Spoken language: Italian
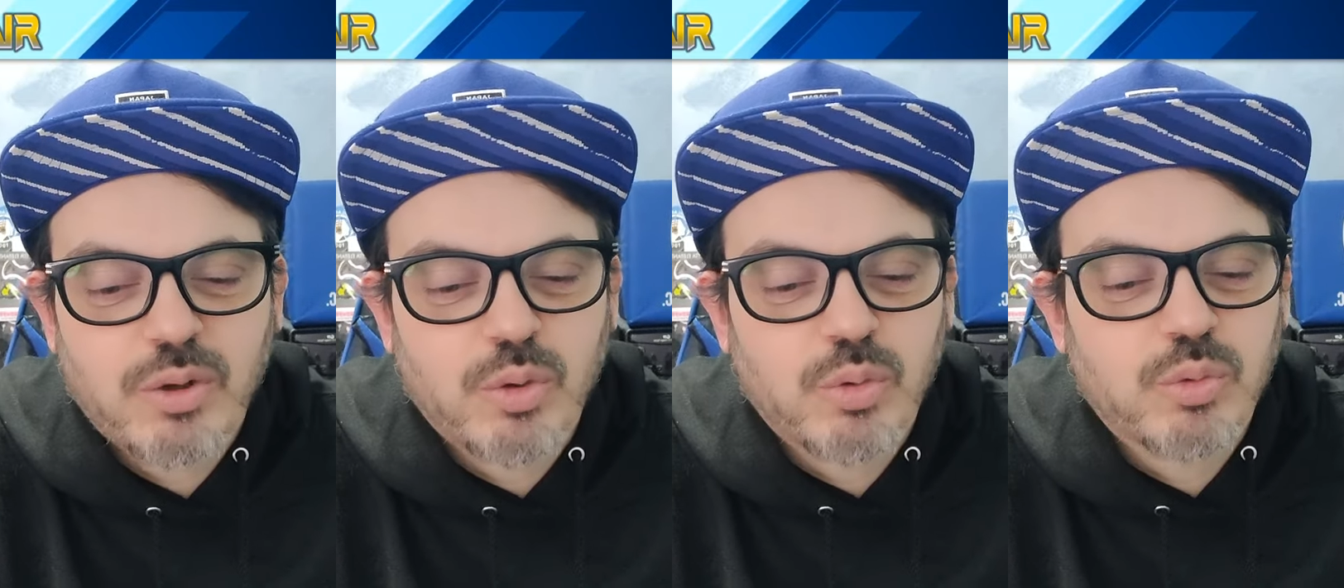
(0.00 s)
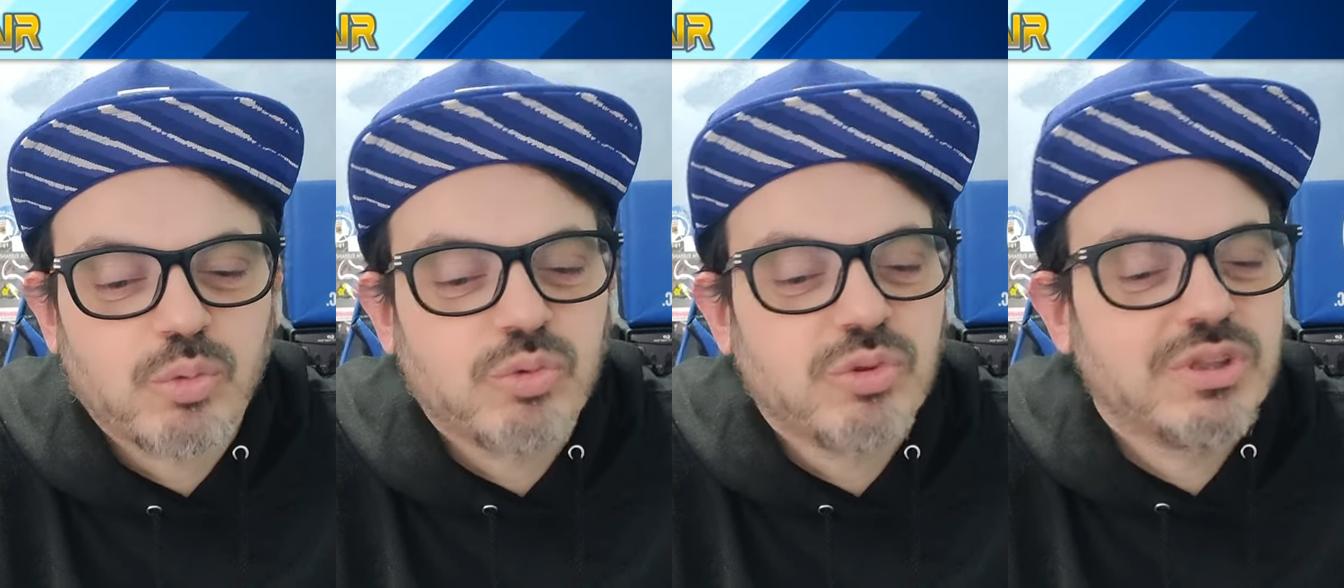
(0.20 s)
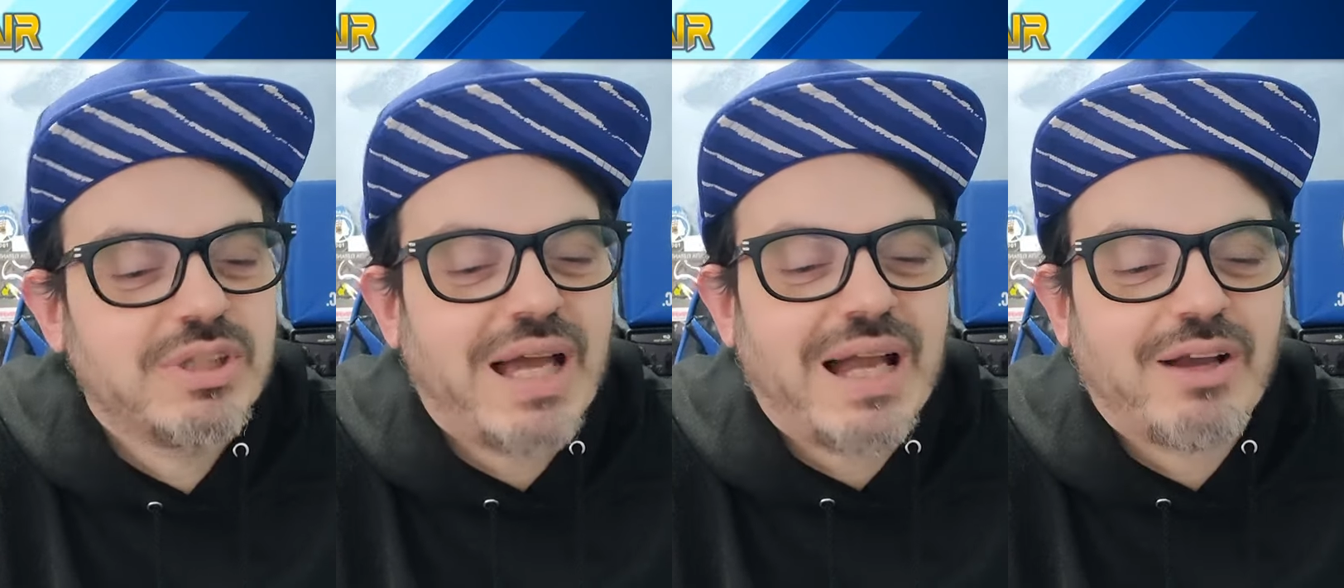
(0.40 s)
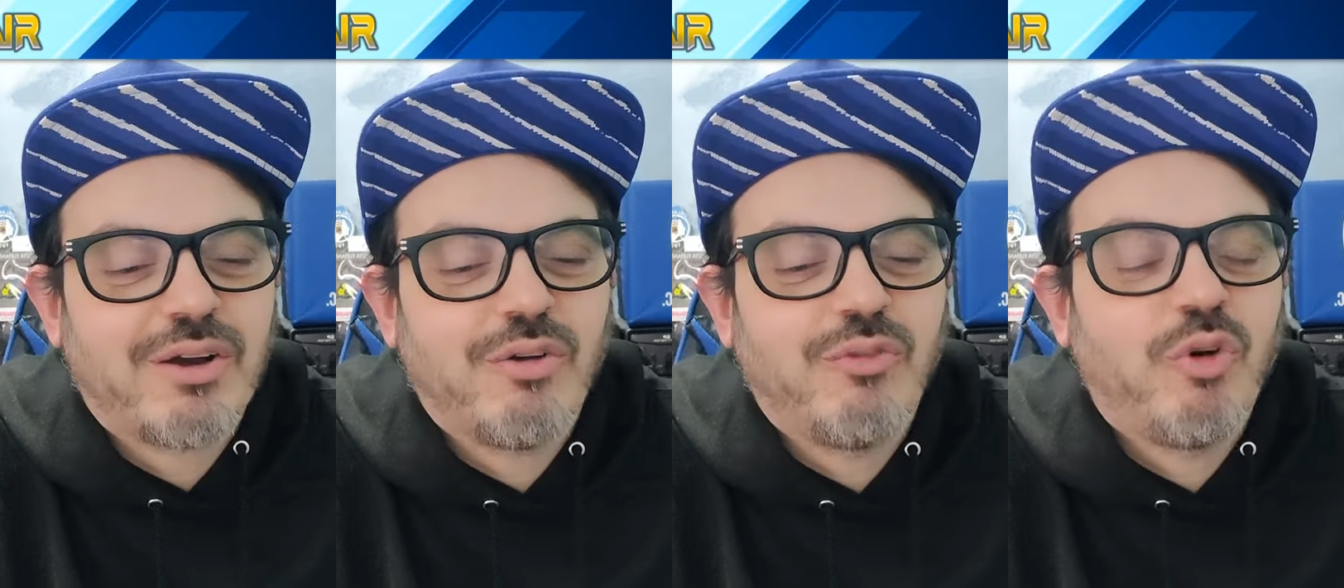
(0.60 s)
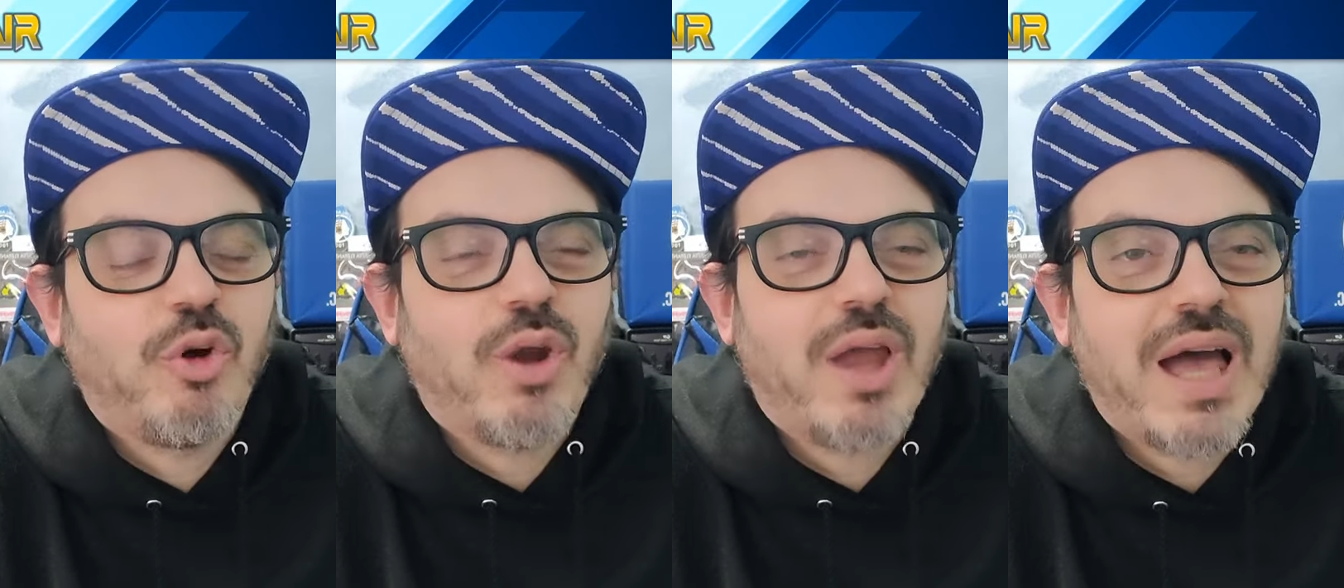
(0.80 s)
con un
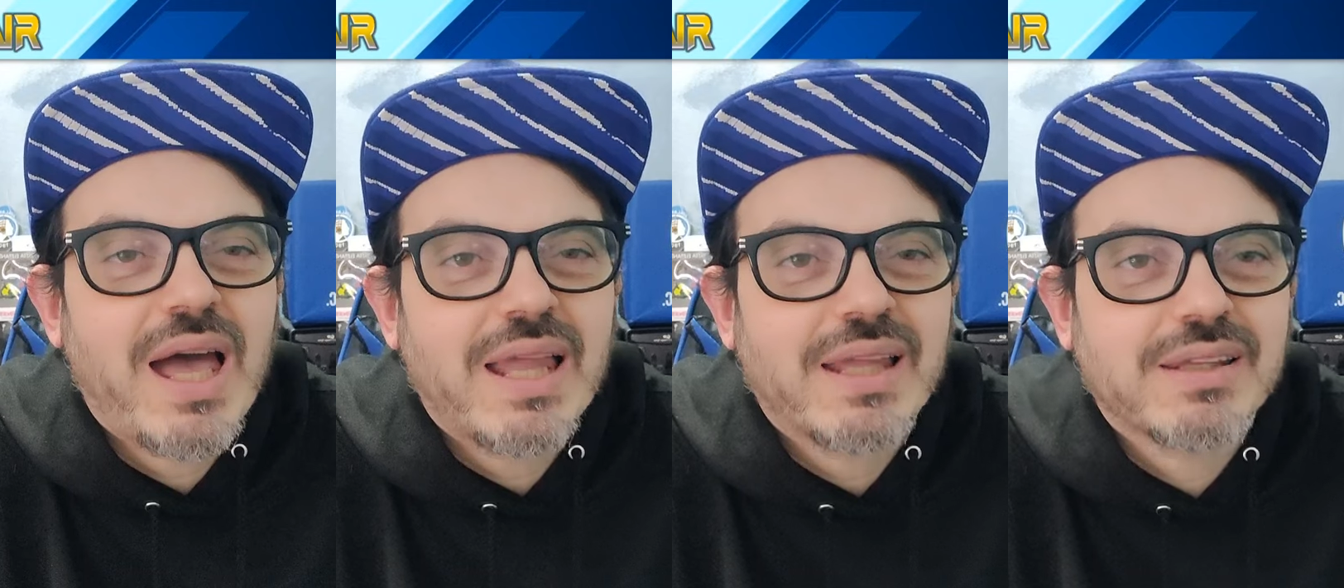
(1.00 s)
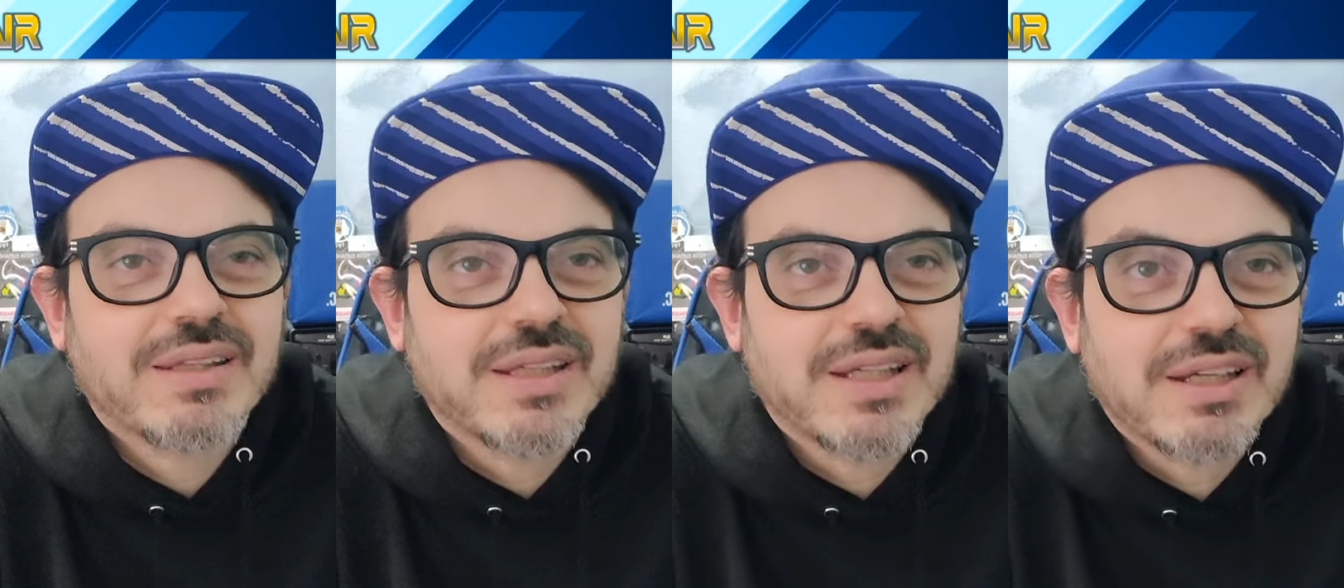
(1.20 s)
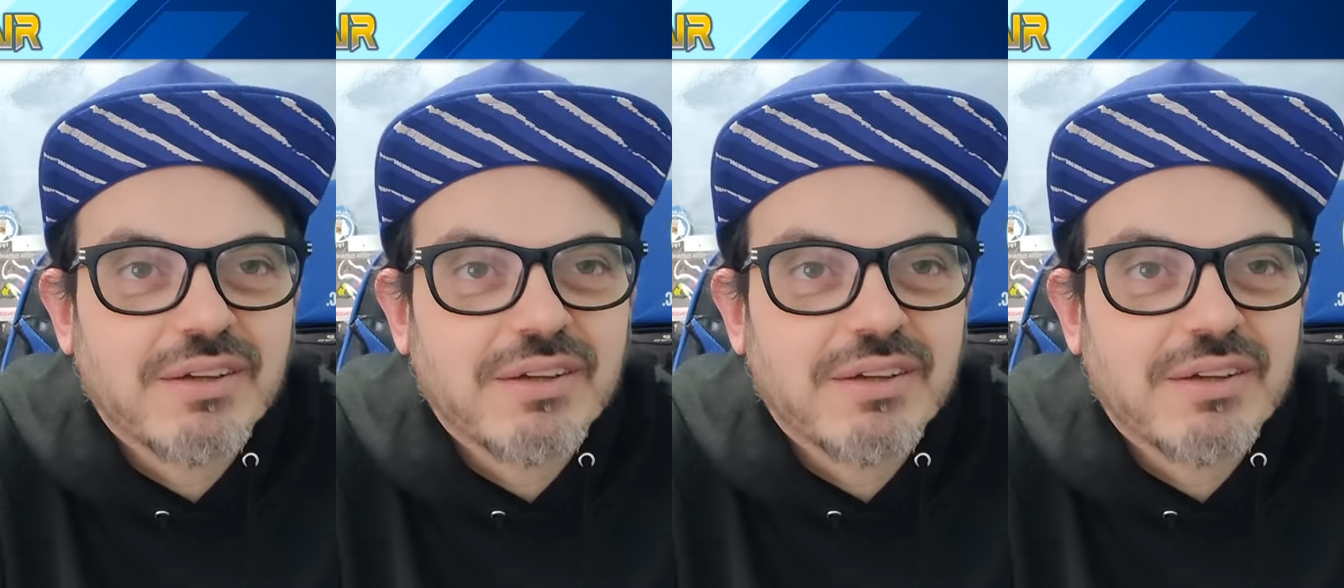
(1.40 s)
tacco volante